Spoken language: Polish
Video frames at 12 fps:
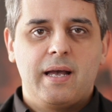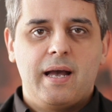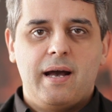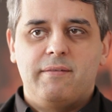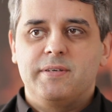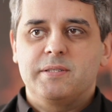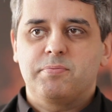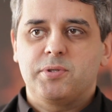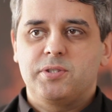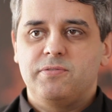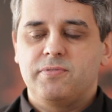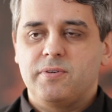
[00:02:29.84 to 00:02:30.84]
a więc
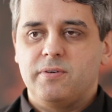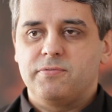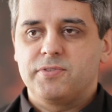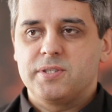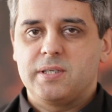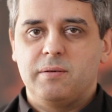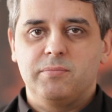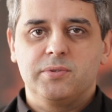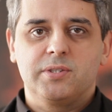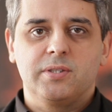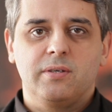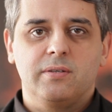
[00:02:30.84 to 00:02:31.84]
przeciwko
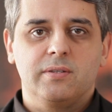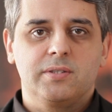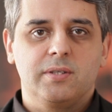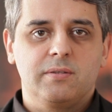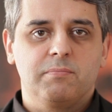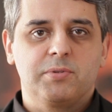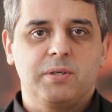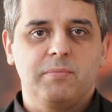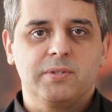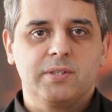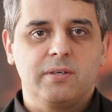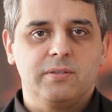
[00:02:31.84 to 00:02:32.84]
wszystkiemu, co, co tą
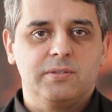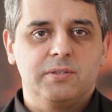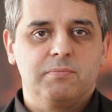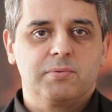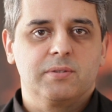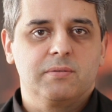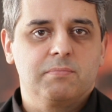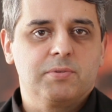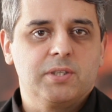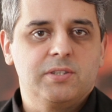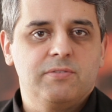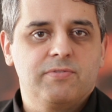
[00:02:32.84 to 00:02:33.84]
przemoc rodzi, przy,
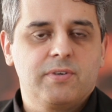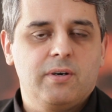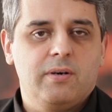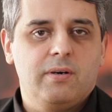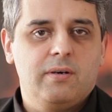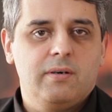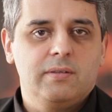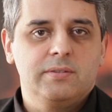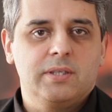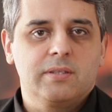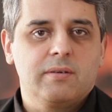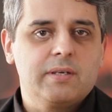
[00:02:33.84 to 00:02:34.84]
przeciwko
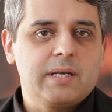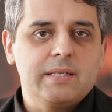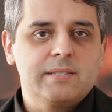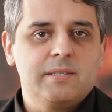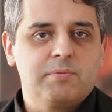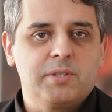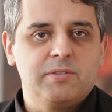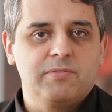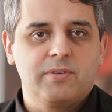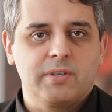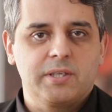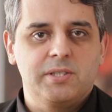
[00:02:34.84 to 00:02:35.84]
nietolerancji,
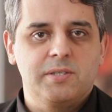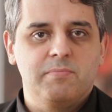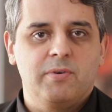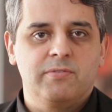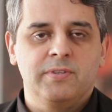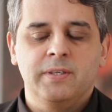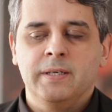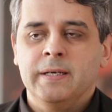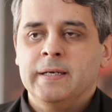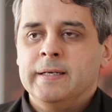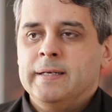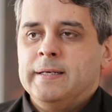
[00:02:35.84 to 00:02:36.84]
przeciwko rasizmowi
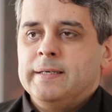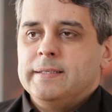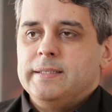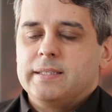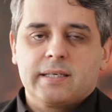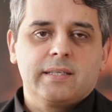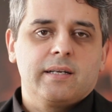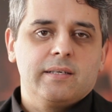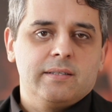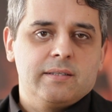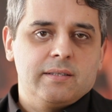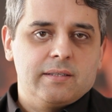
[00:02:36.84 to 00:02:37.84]
i tak
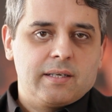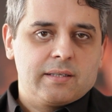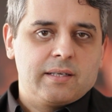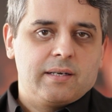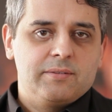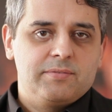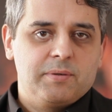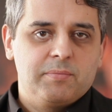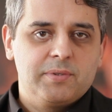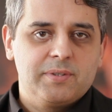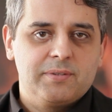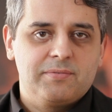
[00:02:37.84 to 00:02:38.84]
dalej, i tak dalej.
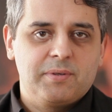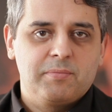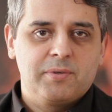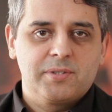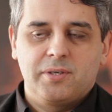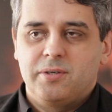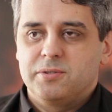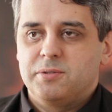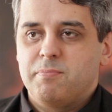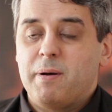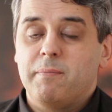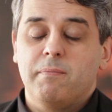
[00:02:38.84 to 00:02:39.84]
Wiemy, wiemy o co
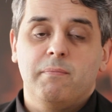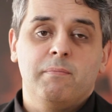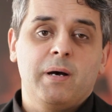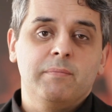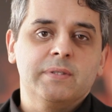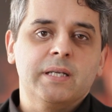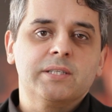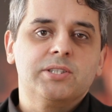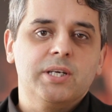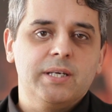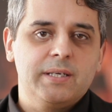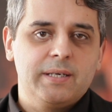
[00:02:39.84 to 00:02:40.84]
chodzi. Mam, mam
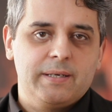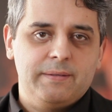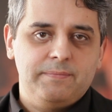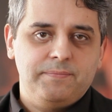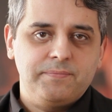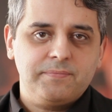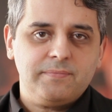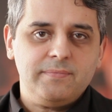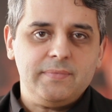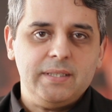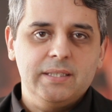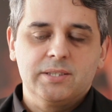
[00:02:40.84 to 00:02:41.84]
nadzieję,
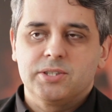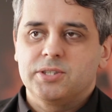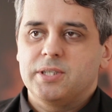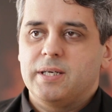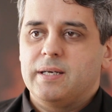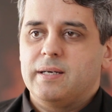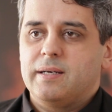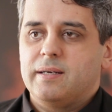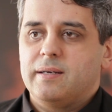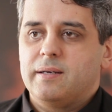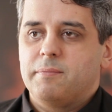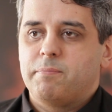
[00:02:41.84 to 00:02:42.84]

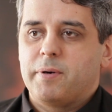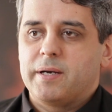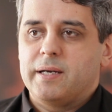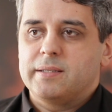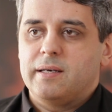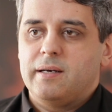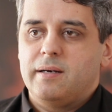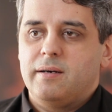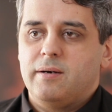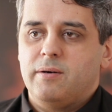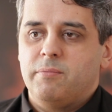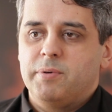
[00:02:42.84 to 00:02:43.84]
że
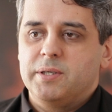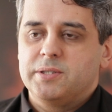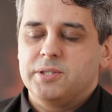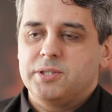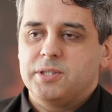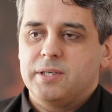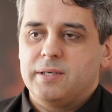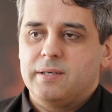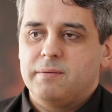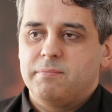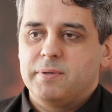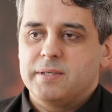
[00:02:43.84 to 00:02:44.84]
parada obejdzie się
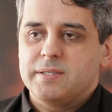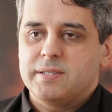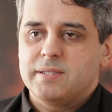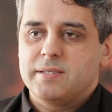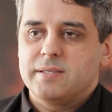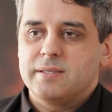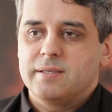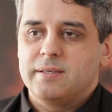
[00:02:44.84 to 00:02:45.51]
bez.